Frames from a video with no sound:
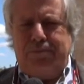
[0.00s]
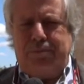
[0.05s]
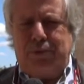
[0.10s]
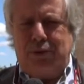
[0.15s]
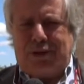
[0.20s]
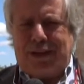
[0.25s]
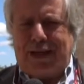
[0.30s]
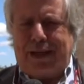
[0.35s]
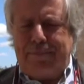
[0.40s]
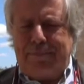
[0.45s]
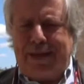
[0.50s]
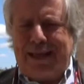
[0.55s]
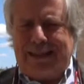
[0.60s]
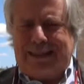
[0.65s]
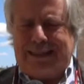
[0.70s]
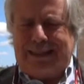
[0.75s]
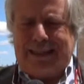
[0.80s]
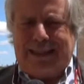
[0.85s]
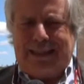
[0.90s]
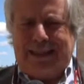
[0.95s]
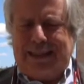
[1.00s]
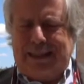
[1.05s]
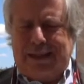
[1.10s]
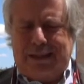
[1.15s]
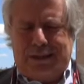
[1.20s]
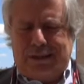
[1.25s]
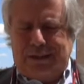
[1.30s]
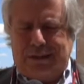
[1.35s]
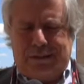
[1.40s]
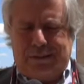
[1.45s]
potrebbe essere
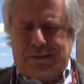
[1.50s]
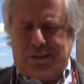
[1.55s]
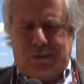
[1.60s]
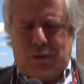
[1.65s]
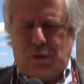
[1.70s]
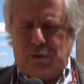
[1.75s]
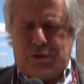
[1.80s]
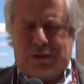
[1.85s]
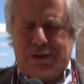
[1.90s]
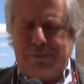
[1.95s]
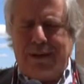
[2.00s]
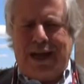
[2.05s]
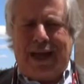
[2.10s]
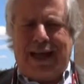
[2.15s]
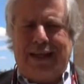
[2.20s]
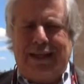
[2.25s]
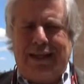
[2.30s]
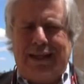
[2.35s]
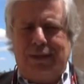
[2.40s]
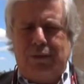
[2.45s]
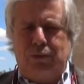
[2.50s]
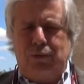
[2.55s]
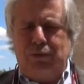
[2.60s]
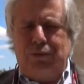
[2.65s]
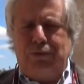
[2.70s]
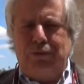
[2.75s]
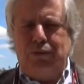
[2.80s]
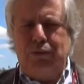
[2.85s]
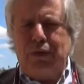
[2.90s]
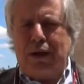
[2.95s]
eh, ottimale
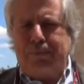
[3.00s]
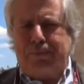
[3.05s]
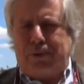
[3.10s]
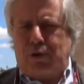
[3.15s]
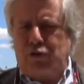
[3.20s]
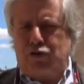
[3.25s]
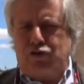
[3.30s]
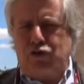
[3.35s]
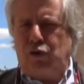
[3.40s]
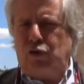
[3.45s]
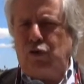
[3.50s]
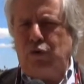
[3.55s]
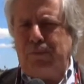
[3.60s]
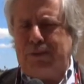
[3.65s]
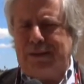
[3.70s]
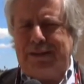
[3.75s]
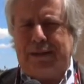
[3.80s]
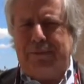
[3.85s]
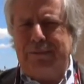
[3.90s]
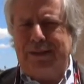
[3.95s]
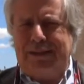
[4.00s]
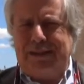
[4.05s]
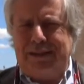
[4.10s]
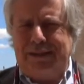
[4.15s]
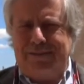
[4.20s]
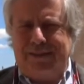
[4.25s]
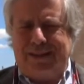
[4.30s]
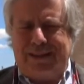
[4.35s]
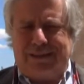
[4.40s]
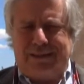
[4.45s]
un, un approccio
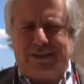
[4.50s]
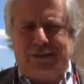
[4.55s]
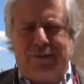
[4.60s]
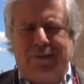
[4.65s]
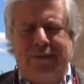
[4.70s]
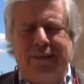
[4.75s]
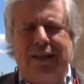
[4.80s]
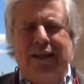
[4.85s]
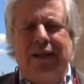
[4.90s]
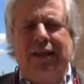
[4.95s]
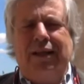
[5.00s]
completamente diverso.